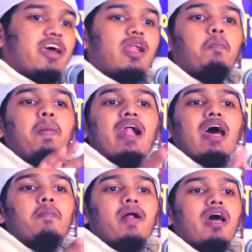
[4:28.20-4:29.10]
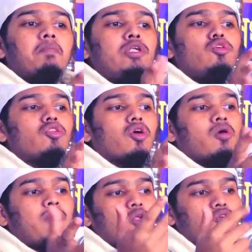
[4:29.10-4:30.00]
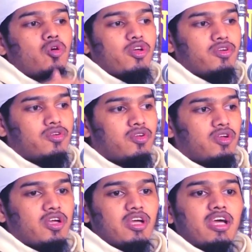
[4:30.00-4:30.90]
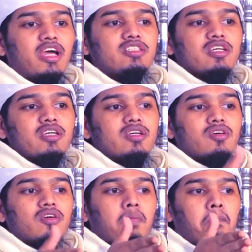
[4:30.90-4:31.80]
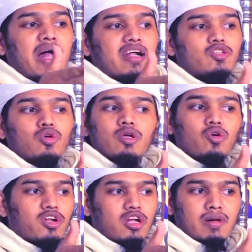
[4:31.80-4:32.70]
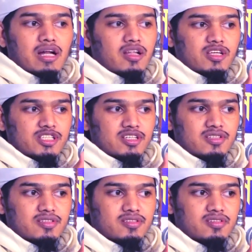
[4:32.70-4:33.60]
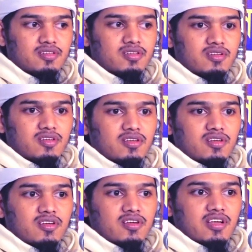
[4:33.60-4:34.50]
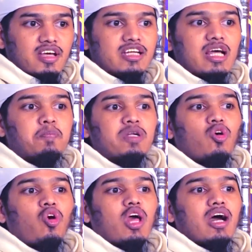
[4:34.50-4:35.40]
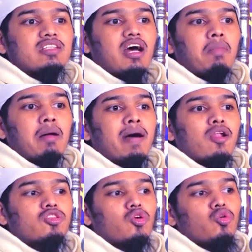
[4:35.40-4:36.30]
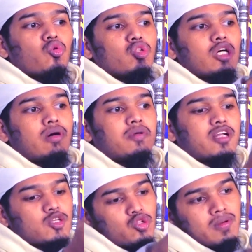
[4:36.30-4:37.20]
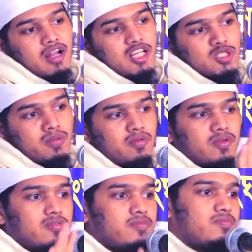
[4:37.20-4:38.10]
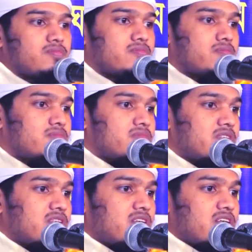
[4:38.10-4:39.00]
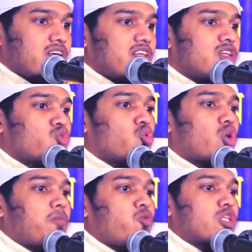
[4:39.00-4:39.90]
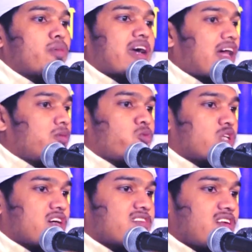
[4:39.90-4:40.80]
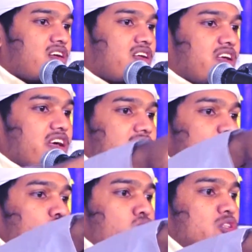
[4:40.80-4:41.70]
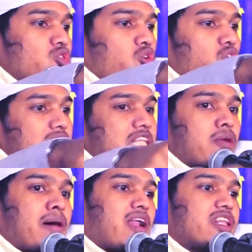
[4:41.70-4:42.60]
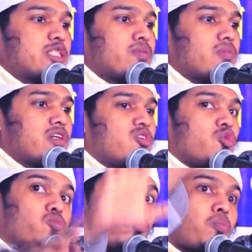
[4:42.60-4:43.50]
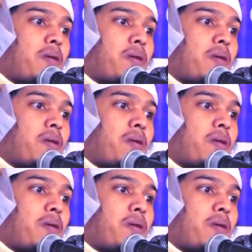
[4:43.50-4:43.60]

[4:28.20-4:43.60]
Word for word: এরা পাড়ায় পাড়ায় ভিন্ন ধর্ম পালন করে এই যে পাটা জবাই করে না বাংলাদেশে এটা আপনি কলকাতা বা ভারতের অন্য কোথাও পাবেন না শুধু বাংলাদেশে পাবেন এই যে দুর্গা পূজা বা কালী পূজা আছে না এটা শুধুমাত্র কলকাতা আর বাংলাদেশে পাবেন পুরো